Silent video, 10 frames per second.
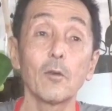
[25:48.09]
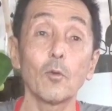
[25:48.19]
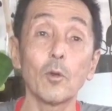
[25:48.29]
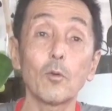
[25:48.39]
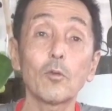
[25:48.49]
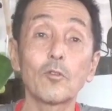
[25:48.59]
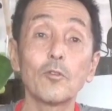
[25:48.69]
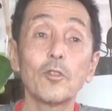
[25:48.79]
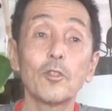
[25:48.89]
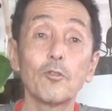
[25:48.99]
こんなこと
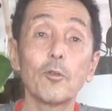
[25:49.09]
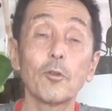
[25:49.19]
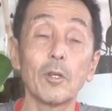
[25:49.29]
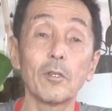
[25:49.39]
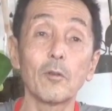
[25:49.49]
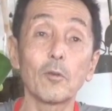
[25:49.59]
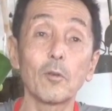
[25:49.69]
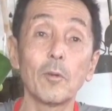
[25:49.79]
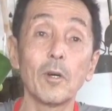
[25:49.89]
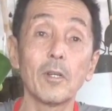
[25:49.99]
注意しようよなんてこ
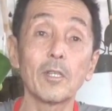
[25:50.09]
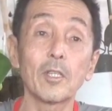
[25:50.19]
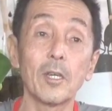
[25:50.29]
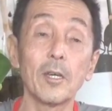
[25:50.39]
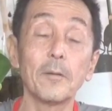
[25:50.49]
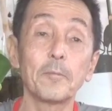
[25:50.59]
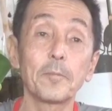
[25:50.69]
とも話して、